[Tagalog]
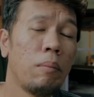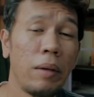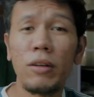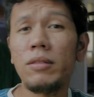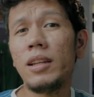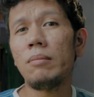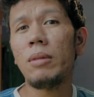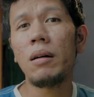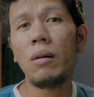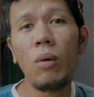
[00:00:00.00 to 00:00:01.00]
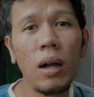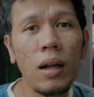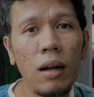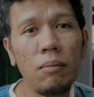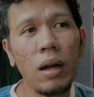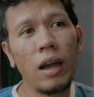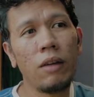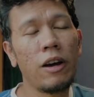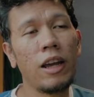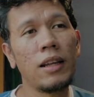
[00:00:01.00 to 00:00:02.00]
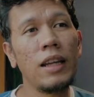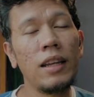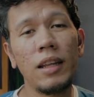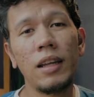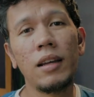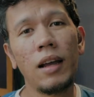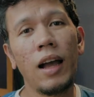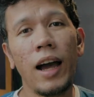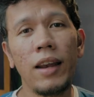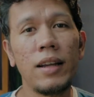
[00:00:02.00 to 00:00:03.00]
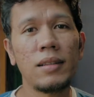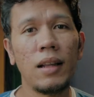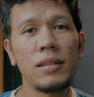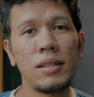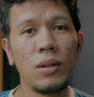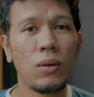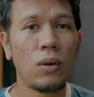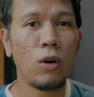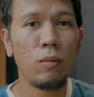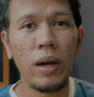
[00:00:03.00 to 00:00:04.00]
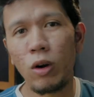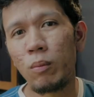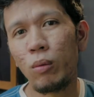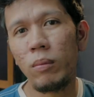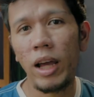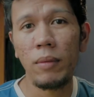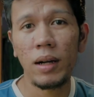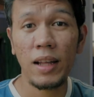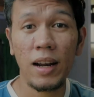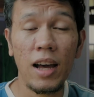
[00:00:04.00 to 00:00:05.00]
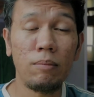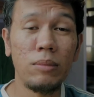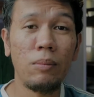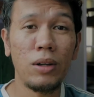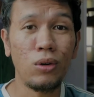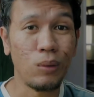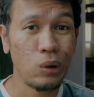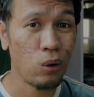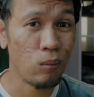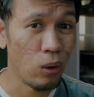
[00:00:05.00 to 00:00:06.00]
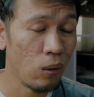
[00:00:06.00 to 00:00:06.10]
Meron din namang wag kang mag-FI cleaning Unless na lang siguro kung merong problemang nararamdaman yung motor mo.